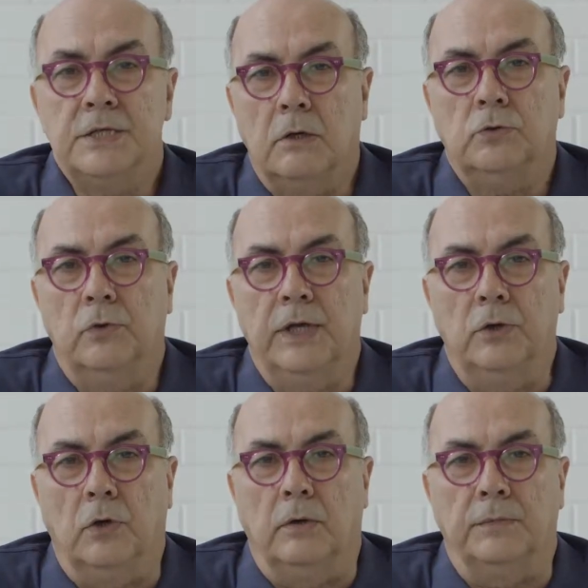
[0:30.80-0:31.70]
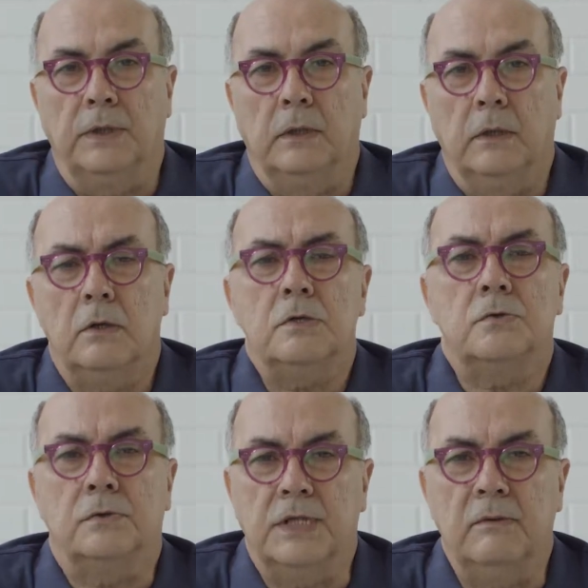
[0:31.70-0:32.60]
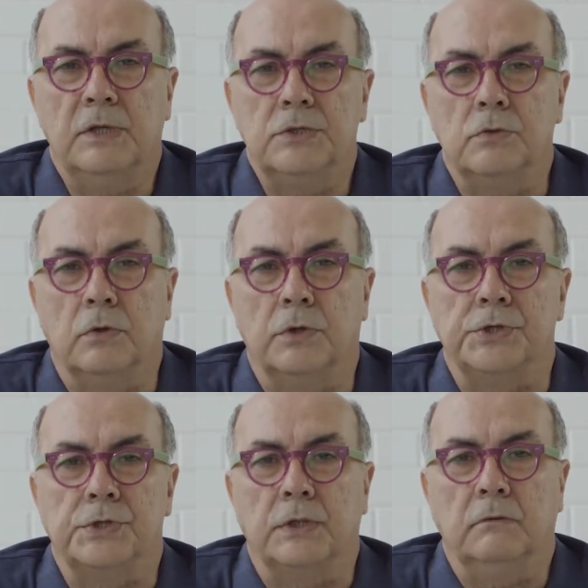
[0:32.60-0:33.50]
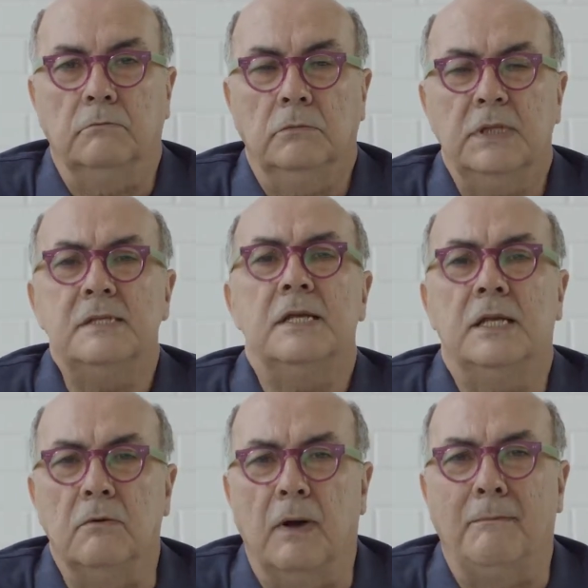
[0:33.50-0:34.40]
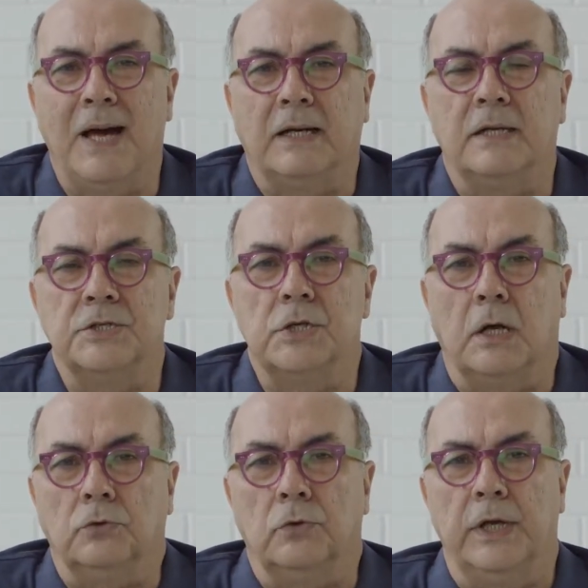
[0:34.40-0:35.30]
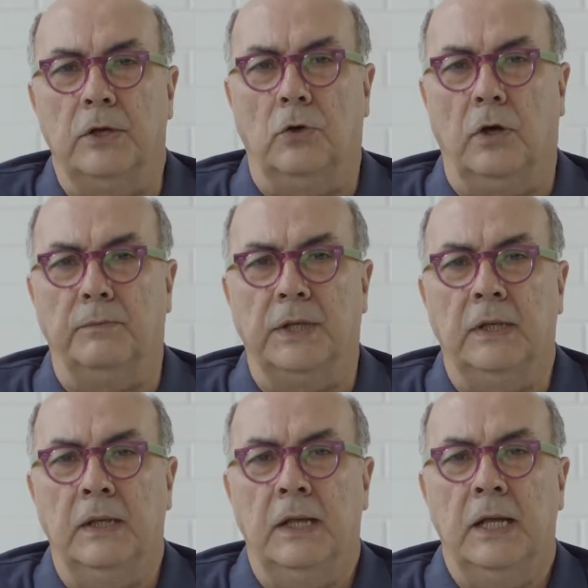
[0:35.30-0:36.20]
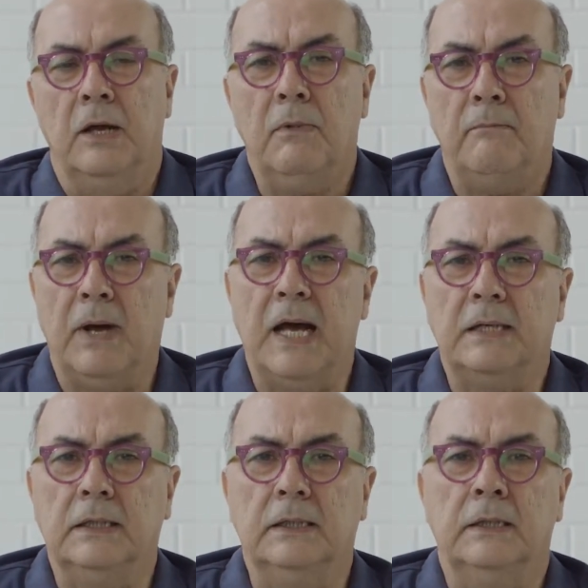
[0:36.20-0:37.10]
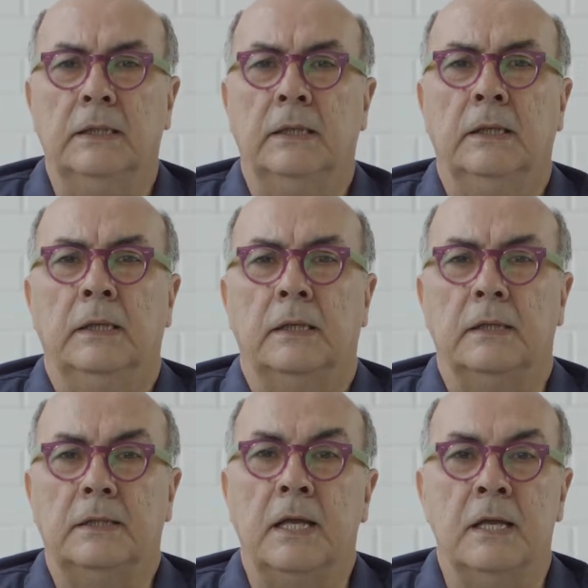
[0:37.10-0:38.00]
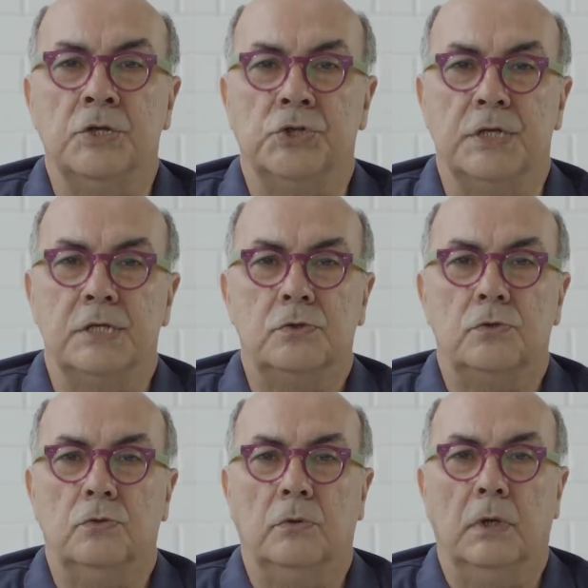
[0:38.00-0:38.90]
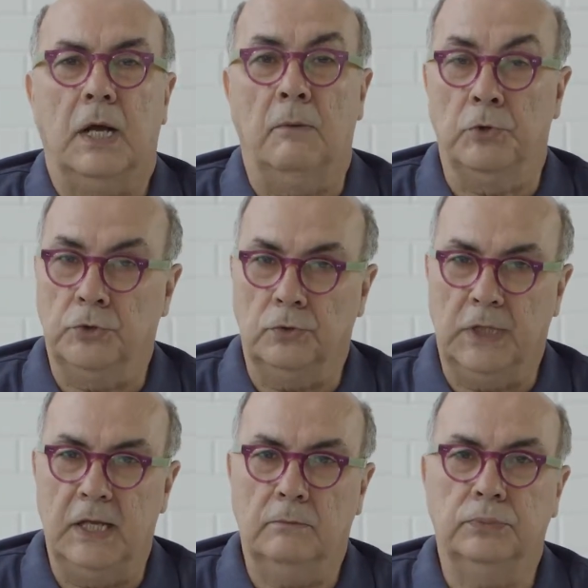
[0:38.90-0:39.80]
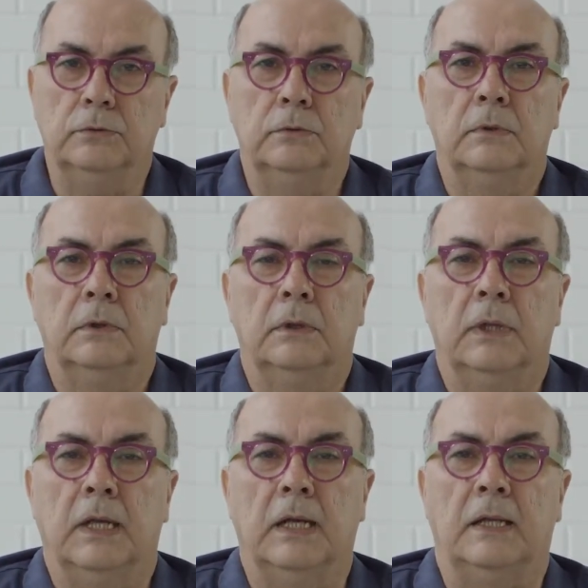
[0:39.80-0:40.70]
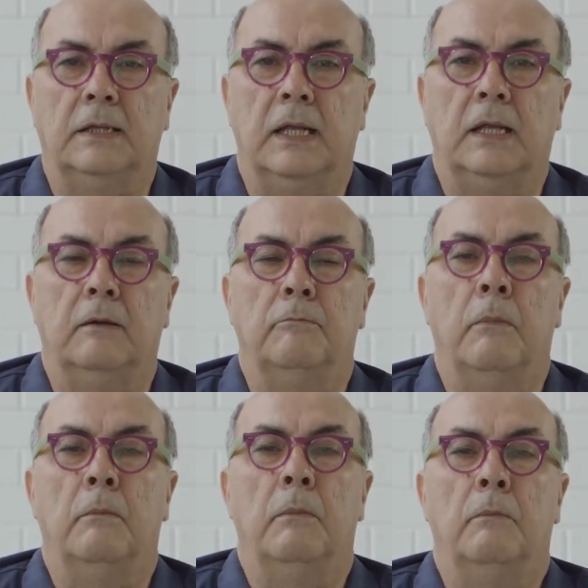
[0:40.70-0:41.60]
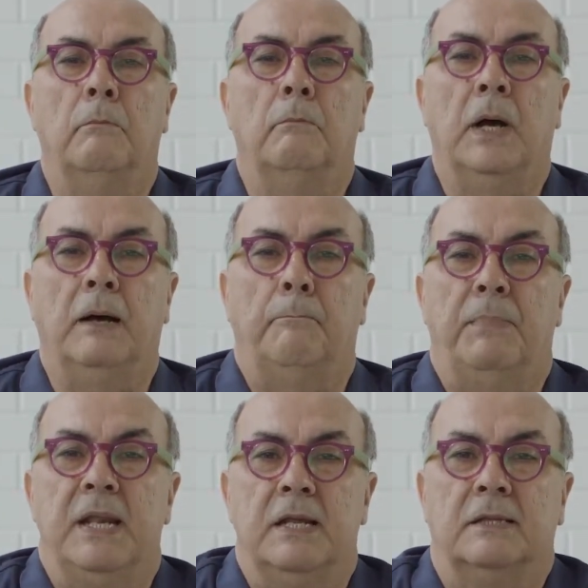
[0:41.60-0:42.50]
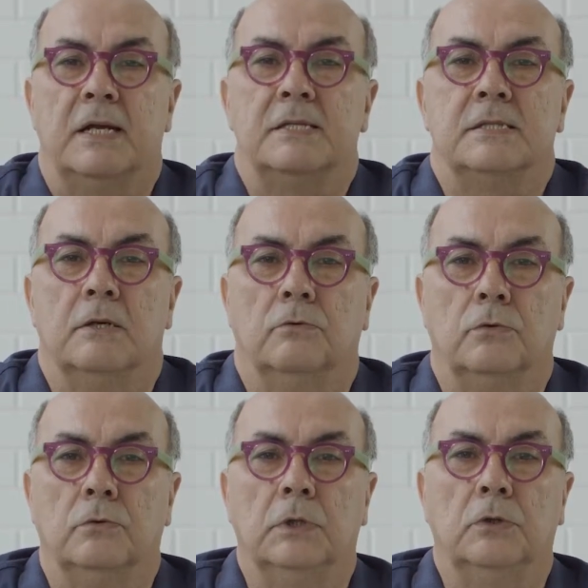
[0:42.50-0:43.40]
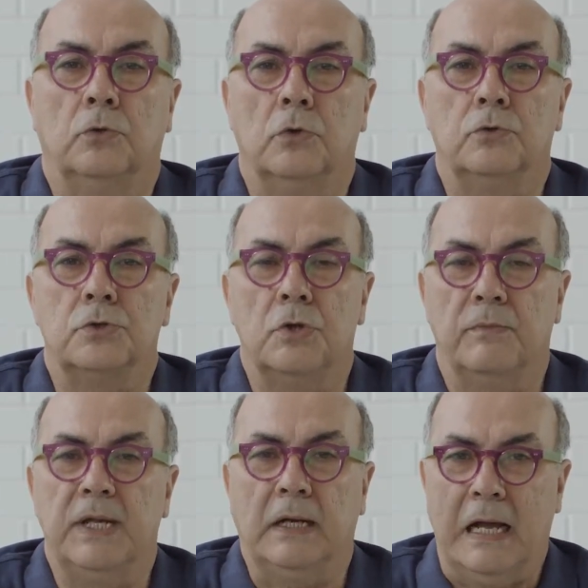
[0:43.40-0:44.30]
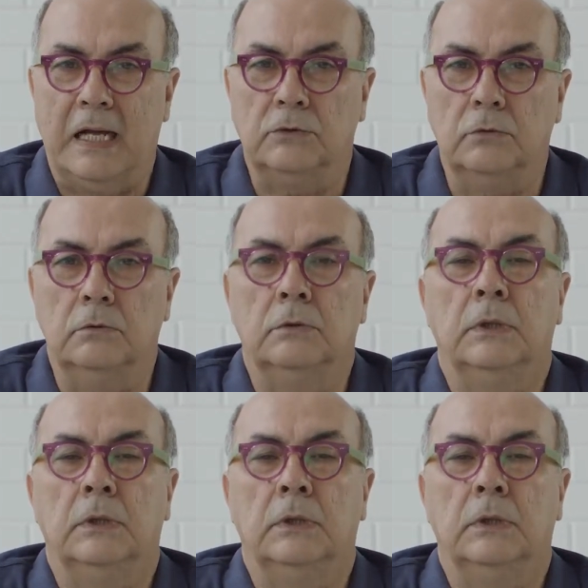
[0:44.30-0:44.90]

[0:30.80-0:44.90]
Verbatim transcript: de alto renome é o nosso tema de hoje. O que seria uma marca de alto renome? É uma marca que tem registro há muito tempo, ela tem uma penetração em todo o seu mercado,